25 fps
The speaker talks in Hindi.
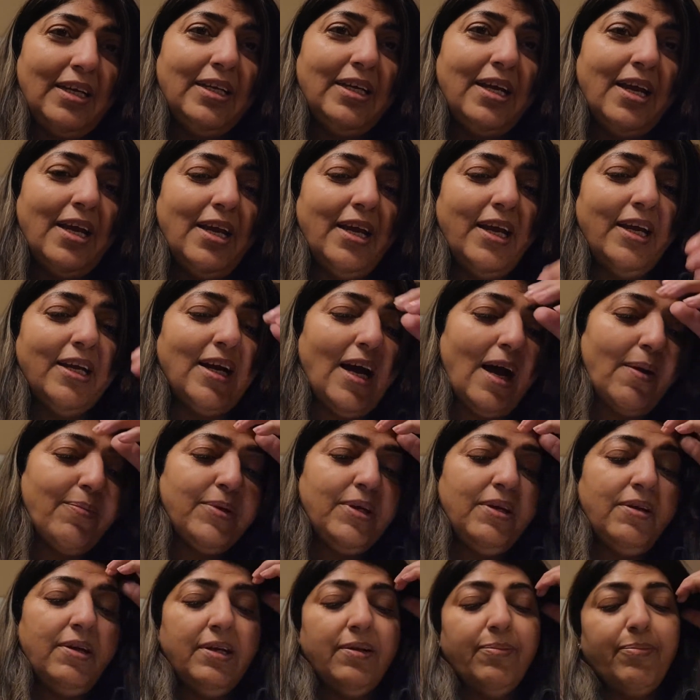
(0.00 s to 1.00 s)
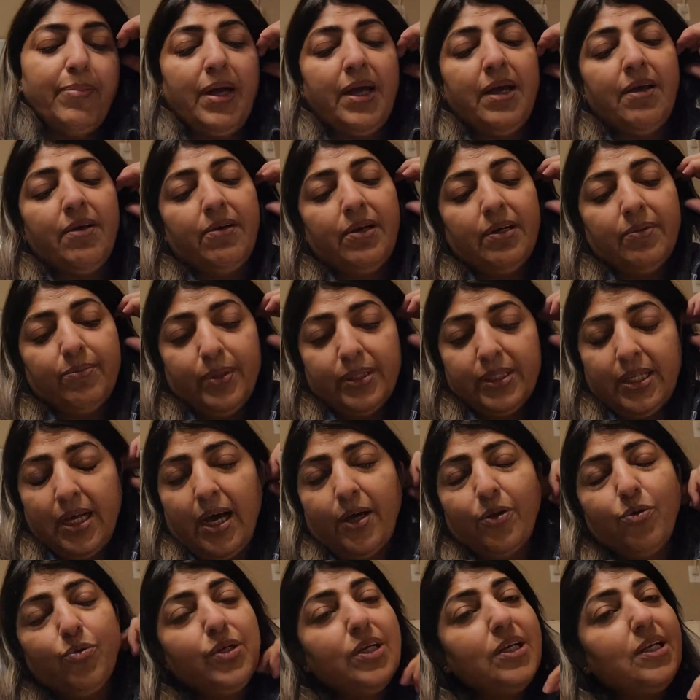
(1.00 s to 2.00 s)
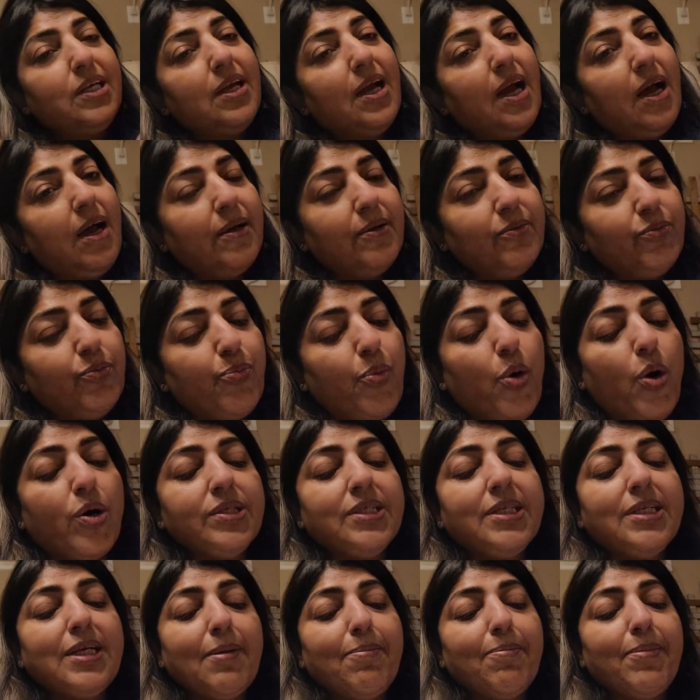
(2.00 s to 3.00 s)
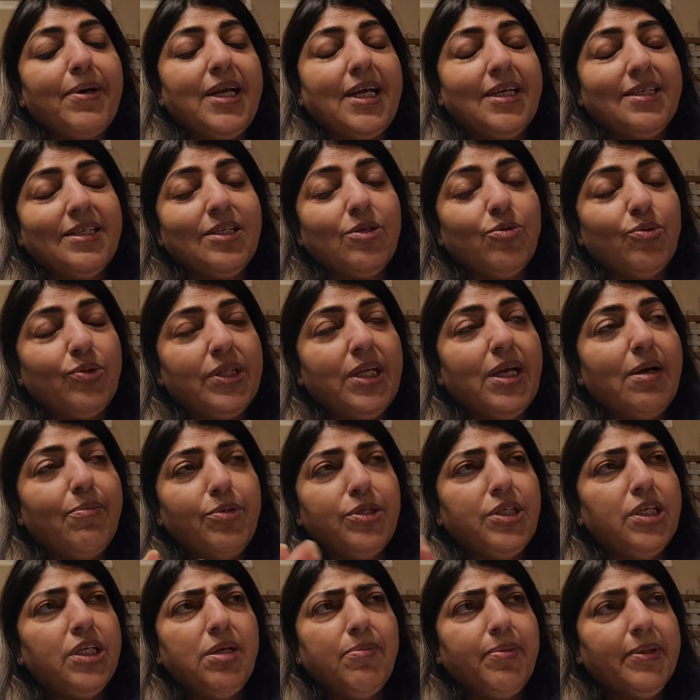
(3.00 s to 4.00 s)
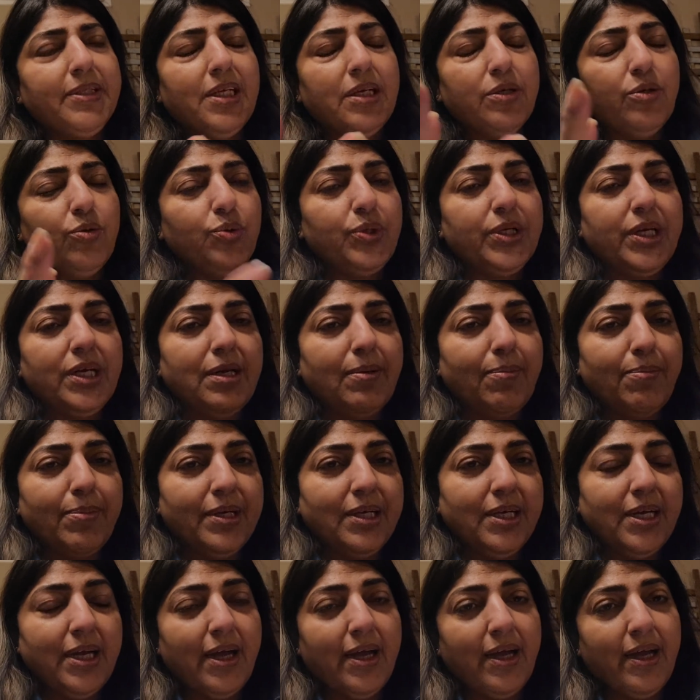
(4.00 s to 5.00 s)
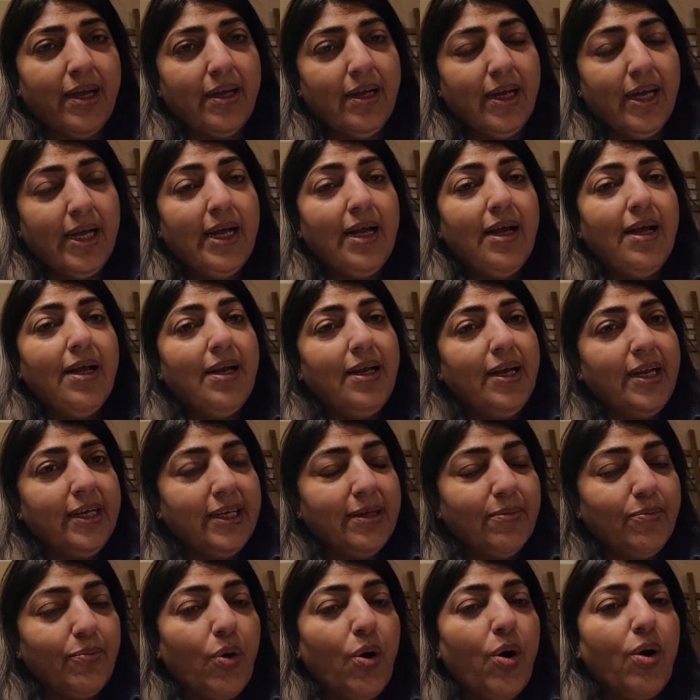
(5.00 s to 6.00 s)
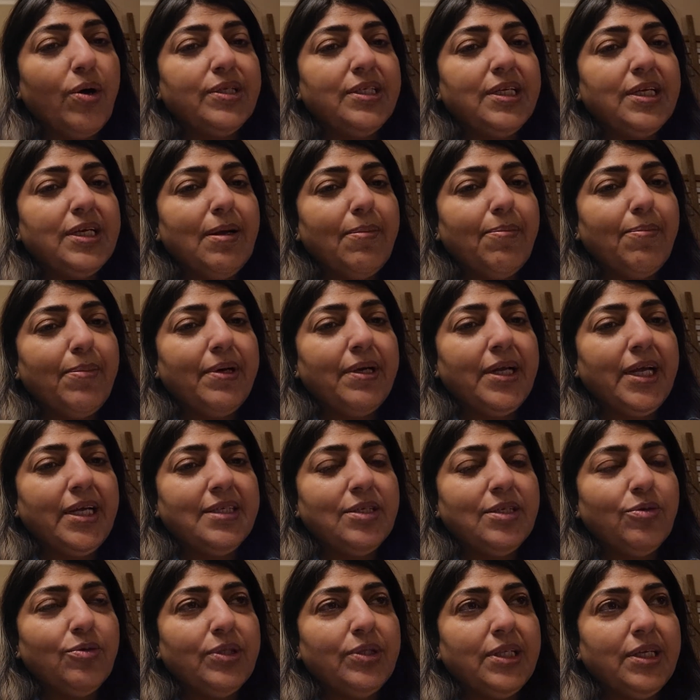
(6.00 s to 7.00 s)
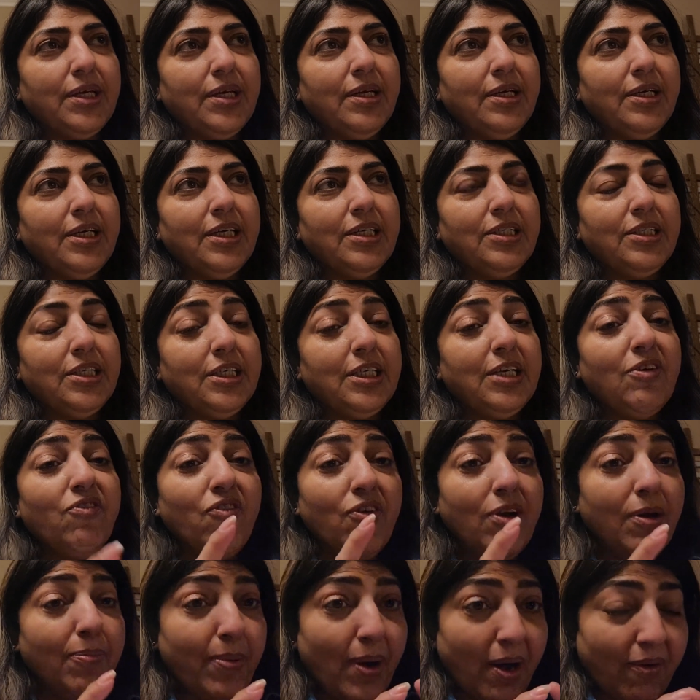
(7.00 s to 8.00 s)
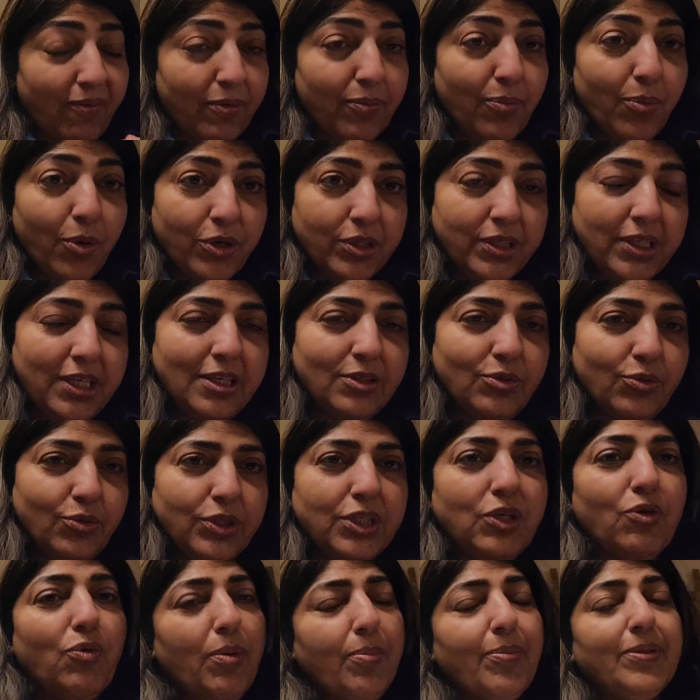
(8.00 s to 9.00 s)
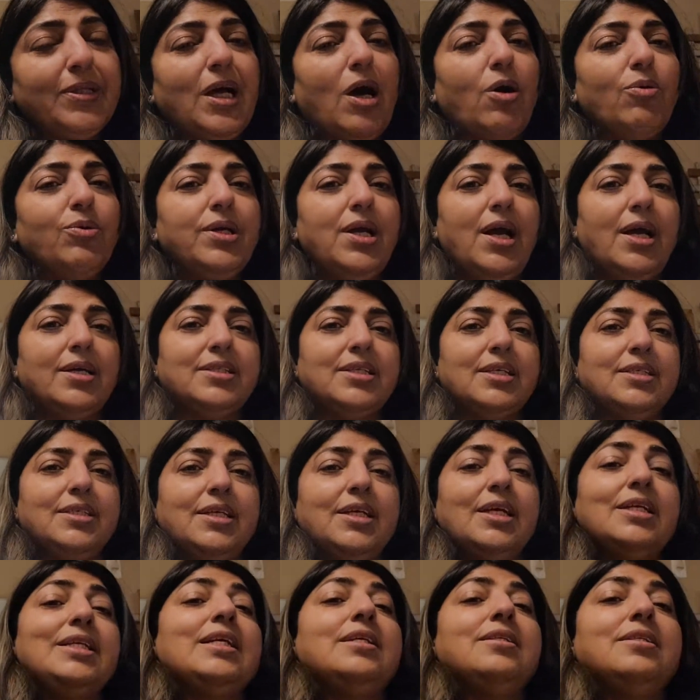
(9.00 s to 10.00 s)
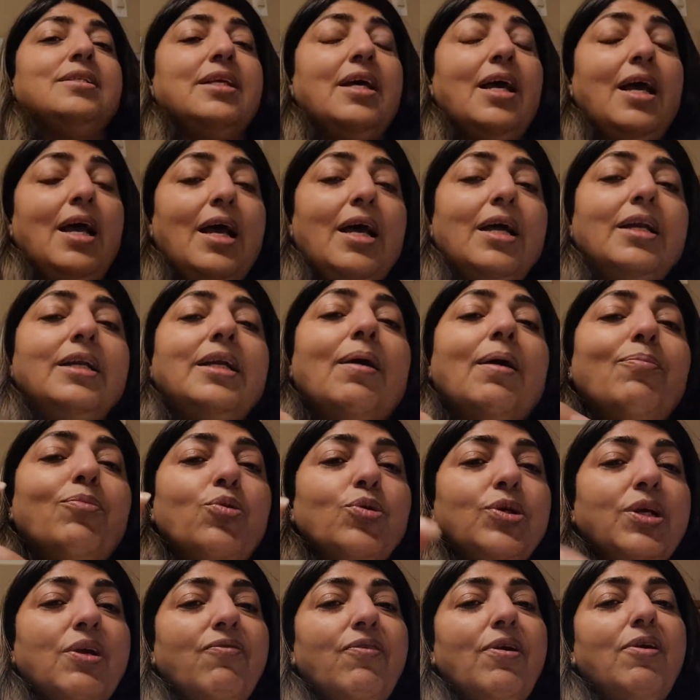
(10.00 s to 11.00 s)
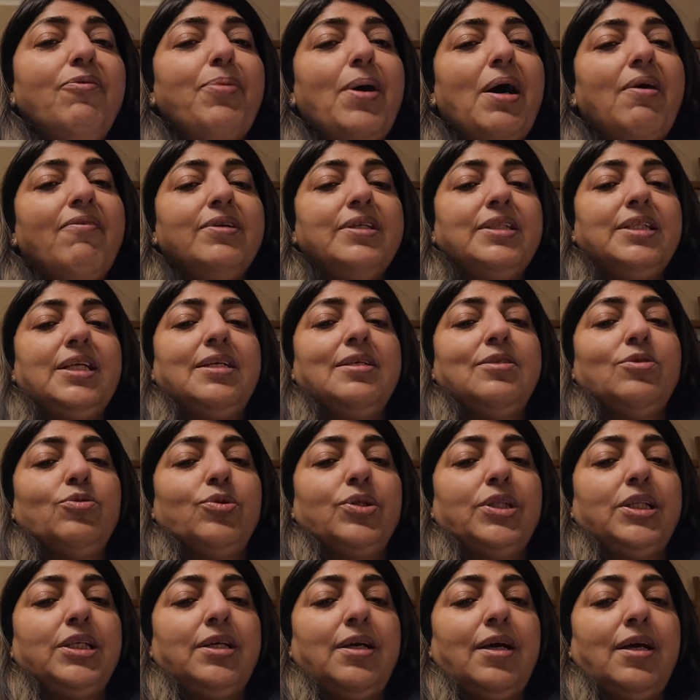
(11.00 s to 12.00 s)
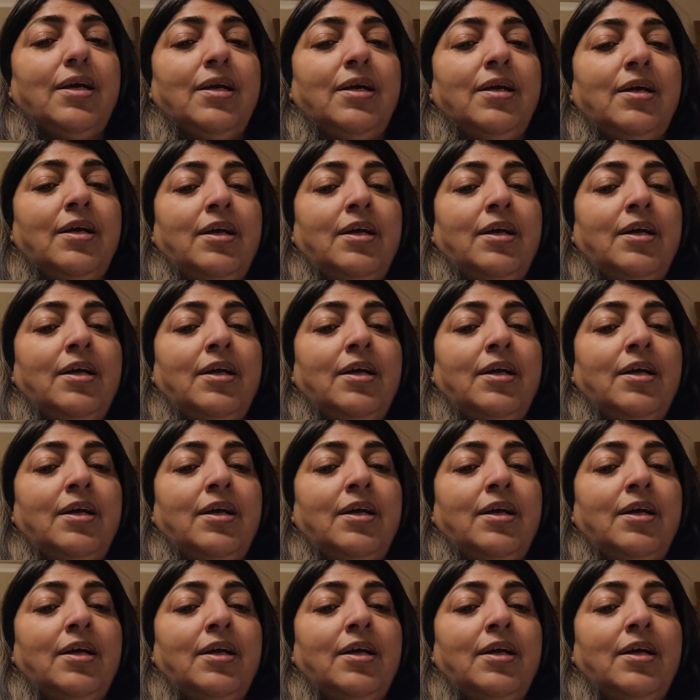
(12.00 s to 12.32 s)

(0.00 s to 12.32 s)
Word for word: ये एक आपकी मैं बता रही हूँ कि या बहुत से नंबर ऐसे होते हैं मुझे नहीं पता कि उनके नंबर क्या हैं लेकिन बहुत से नंबर ऐसे होते हैं कि जिनकी विल पावर बहुत तेज़ होती है मैं बताऊँगी ऐसा ऐसा कि किस नंबरों की विल पावर तेज़ होती है